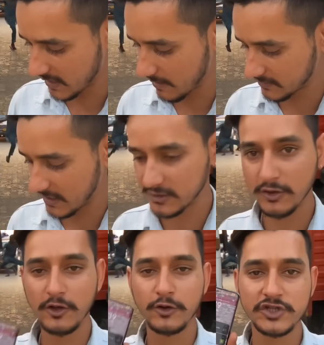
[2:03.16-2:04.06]
टाइम था आपको
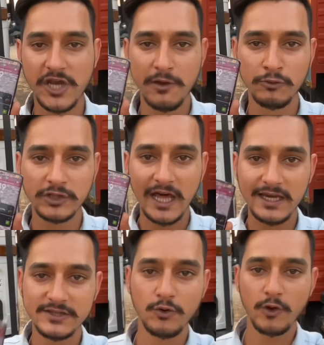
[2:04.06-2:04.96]
देखो छः
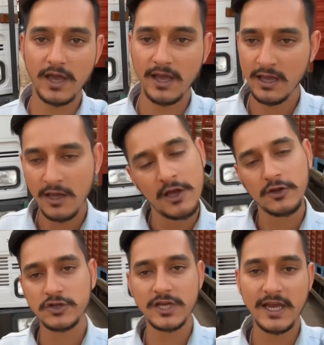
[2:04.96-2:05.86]
उनतालीस हो गए
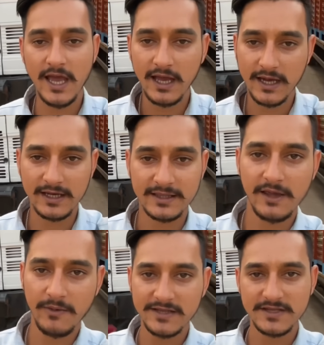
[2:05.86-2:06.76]
तो चलिए करते
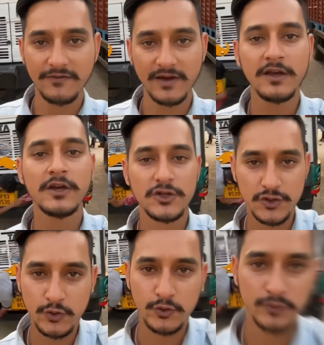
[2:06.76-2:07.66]
हैं भाई सफ़र
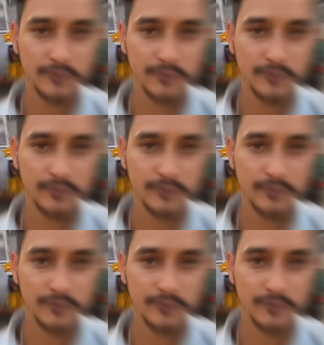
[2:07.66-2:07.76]
शुरू